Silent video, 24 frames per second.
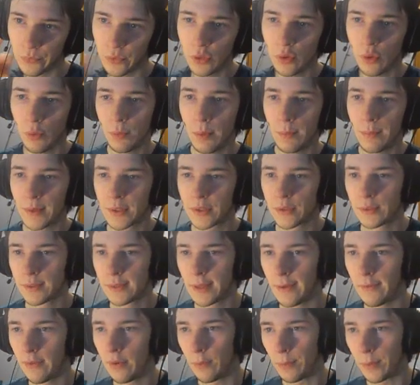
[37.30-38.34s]
Non, mais parce que
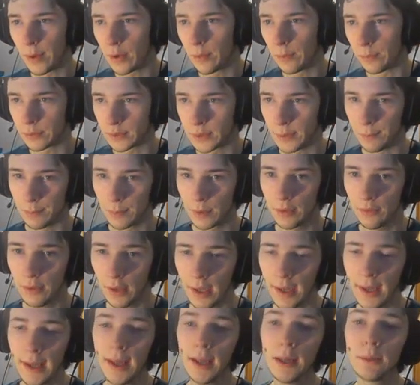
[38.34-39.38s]
ça va, on va commencer à me
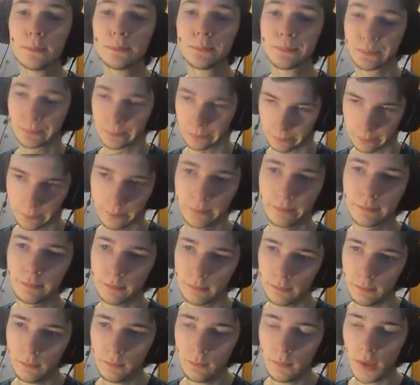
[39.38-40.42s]
priver. Et
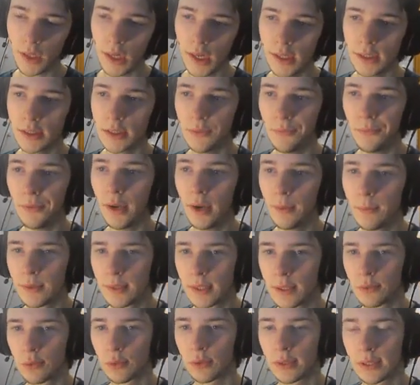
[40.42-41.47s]
j'ai fait la
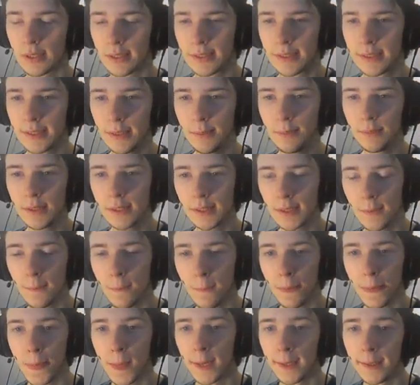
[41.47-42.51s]
mise à jour des Sims.
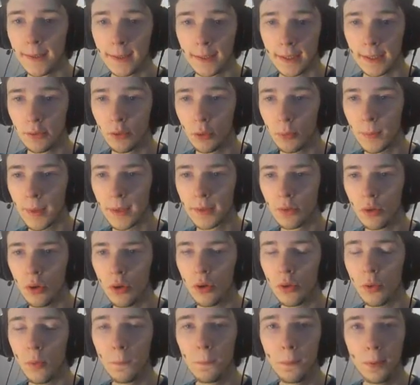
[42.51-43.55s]
Et donc
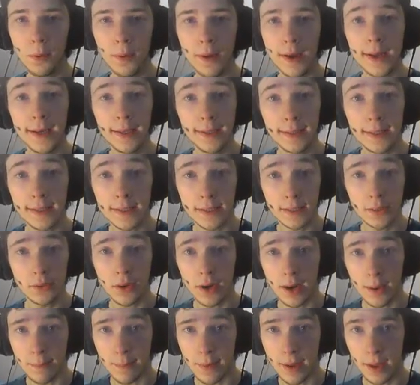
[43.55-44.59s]
maintenant, on peut aller nager
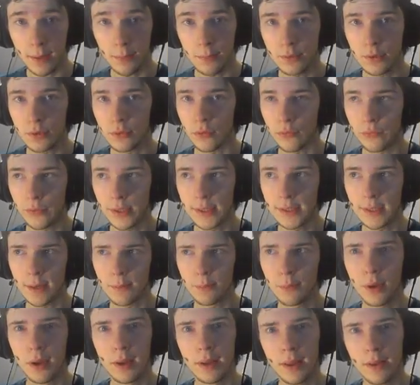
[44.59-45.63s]
dans la mer, parce qu'en fait, c'est
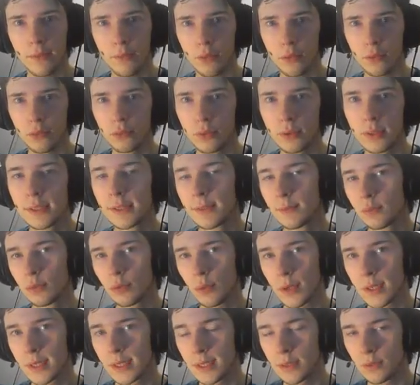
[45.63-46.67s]
un peu un avant-goût des Sims
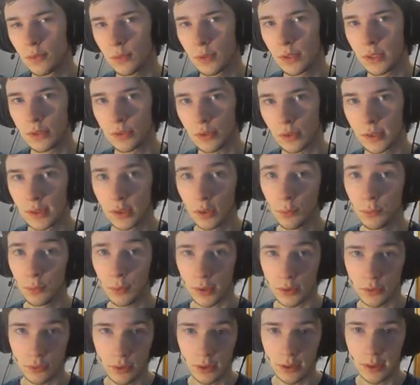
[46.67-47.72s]
3 saison qui est sorti. On
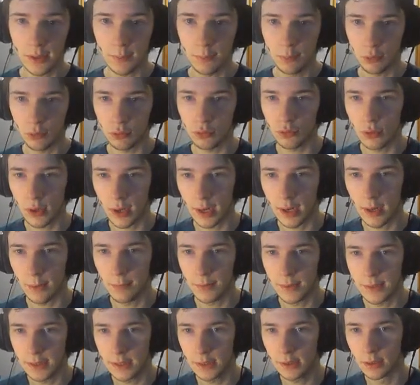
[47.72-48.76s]
peut rajouter des plongeoires à la
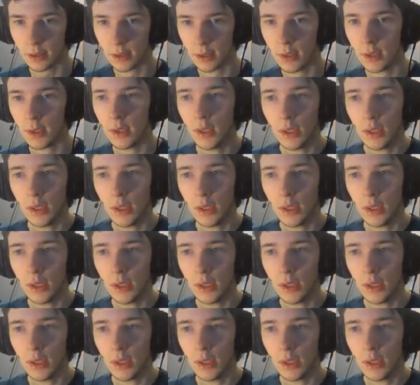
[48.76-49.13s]
piscine,